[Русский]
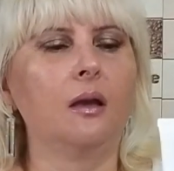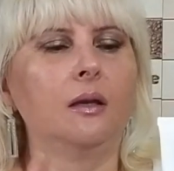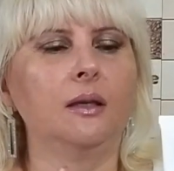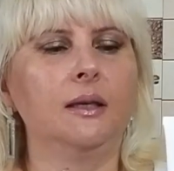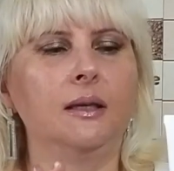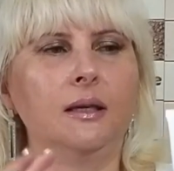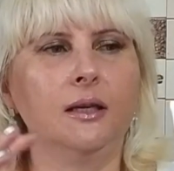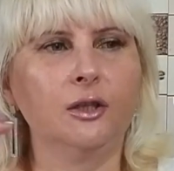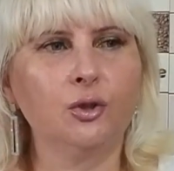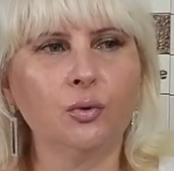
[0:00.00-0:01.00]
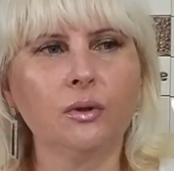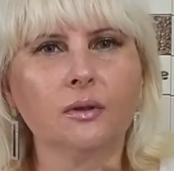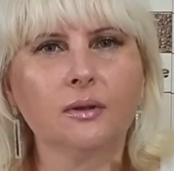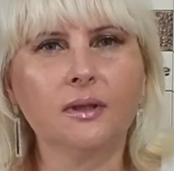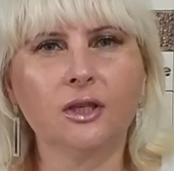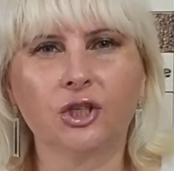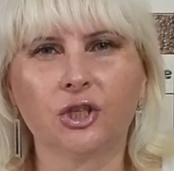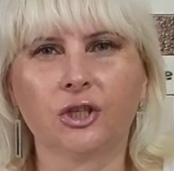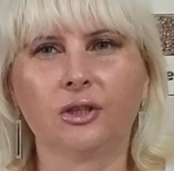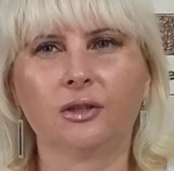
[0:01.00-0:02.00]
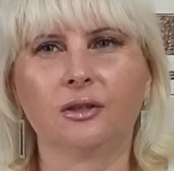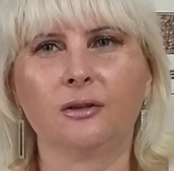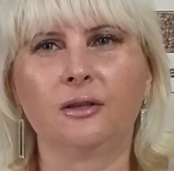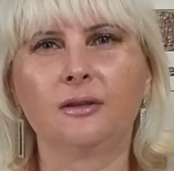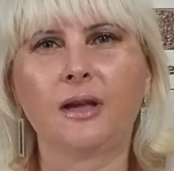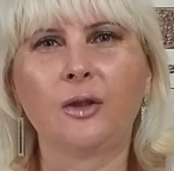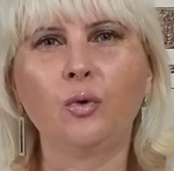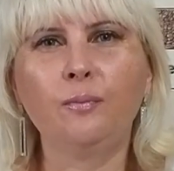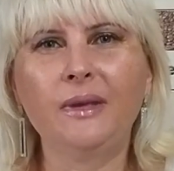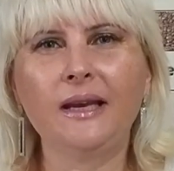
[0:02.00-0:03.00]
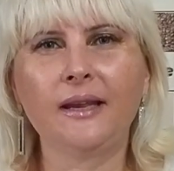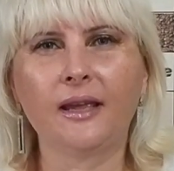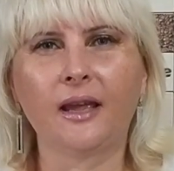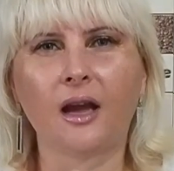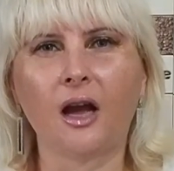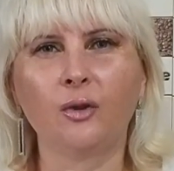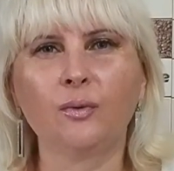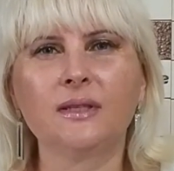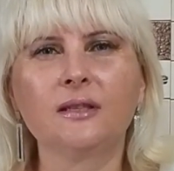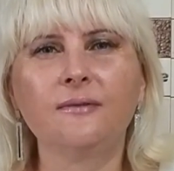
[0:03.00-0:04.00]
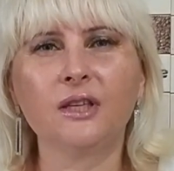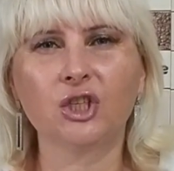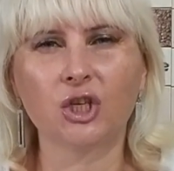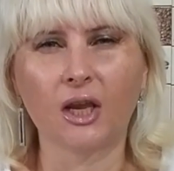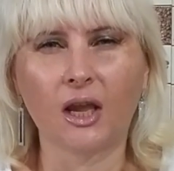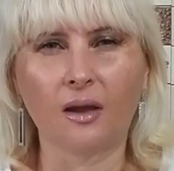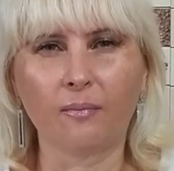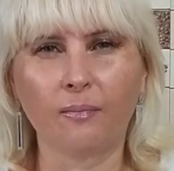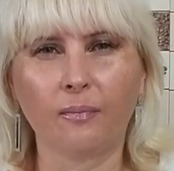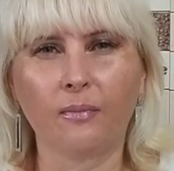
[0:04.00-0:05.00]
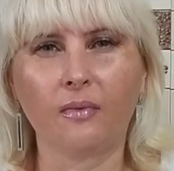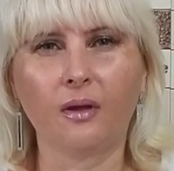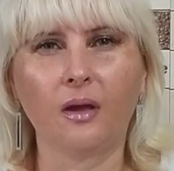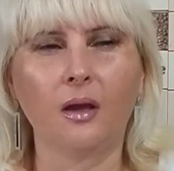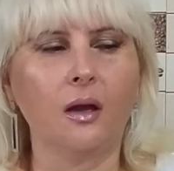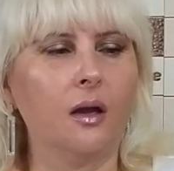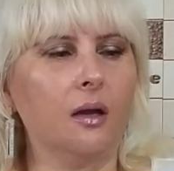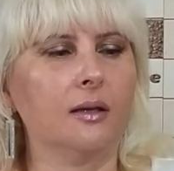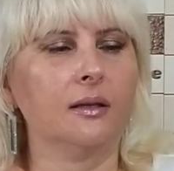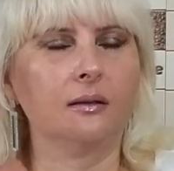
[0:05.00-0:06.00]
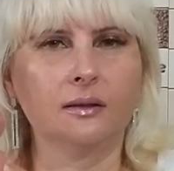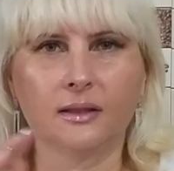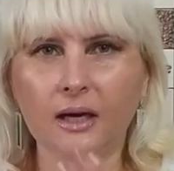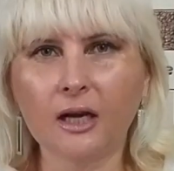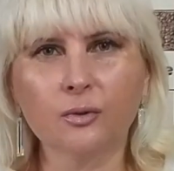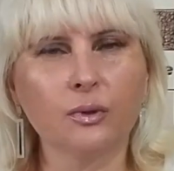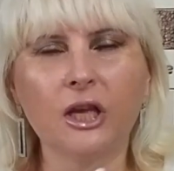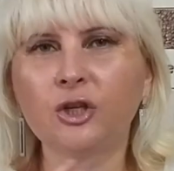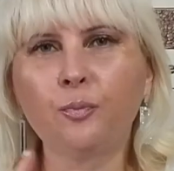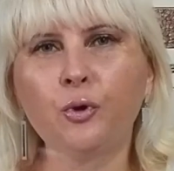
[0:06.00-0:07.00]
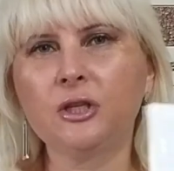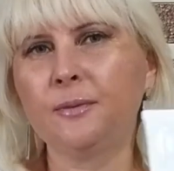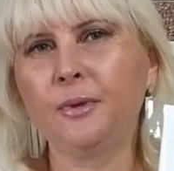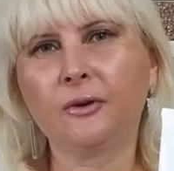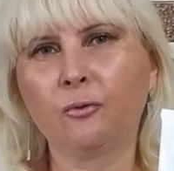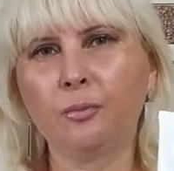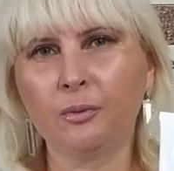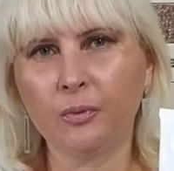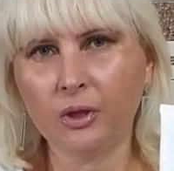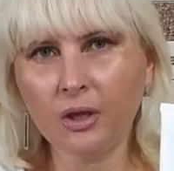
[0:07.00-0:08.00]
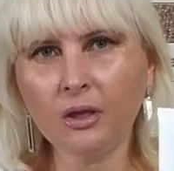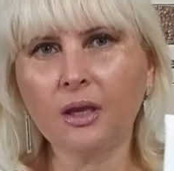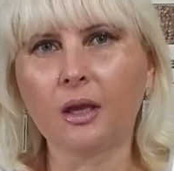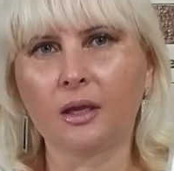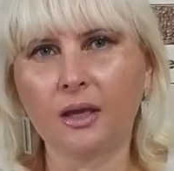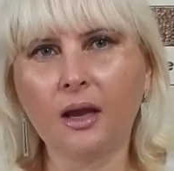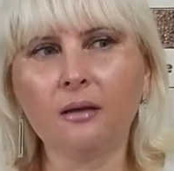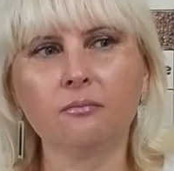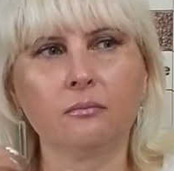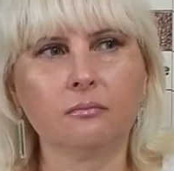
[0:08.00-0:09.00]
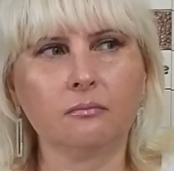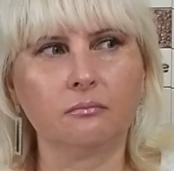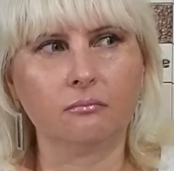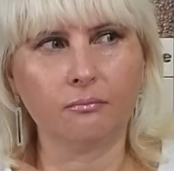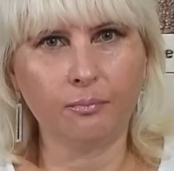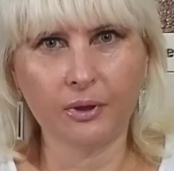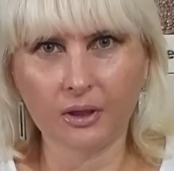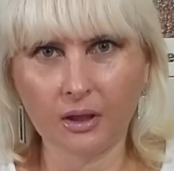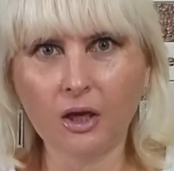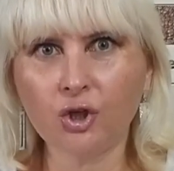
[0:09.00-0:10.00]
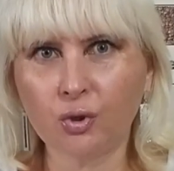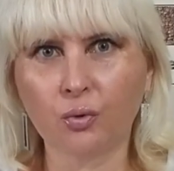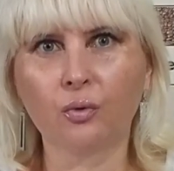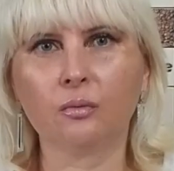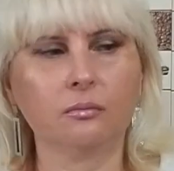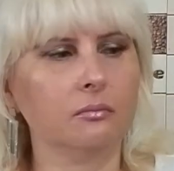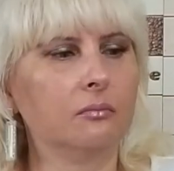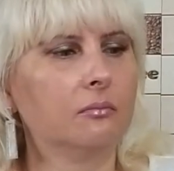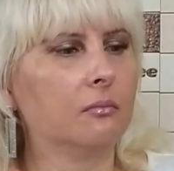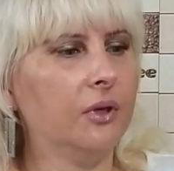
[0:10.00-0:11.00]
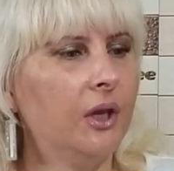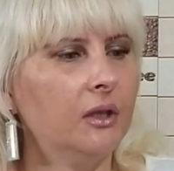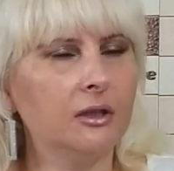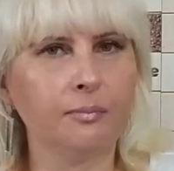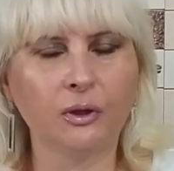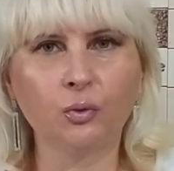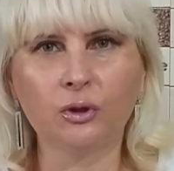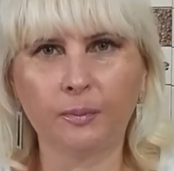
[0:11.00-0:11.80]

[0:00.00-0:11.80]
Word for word: и лицо дышит оно белее, оно свежее. Сразу, даже после первого применения, я поняла, что мне этот продукт